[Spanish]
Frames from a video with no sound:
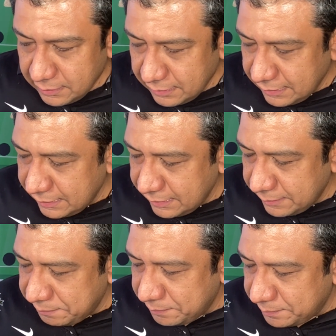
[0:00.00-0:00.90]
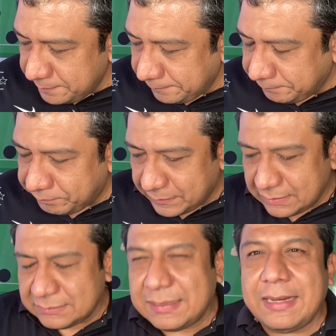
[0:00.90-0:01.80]
Eh,
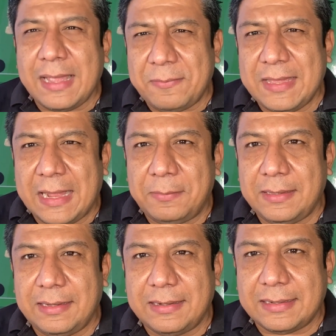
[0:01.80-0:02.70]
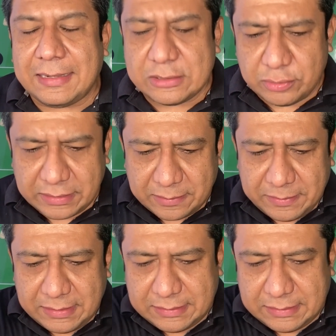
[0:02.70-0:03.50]
¿Sería viable el regreso de Javier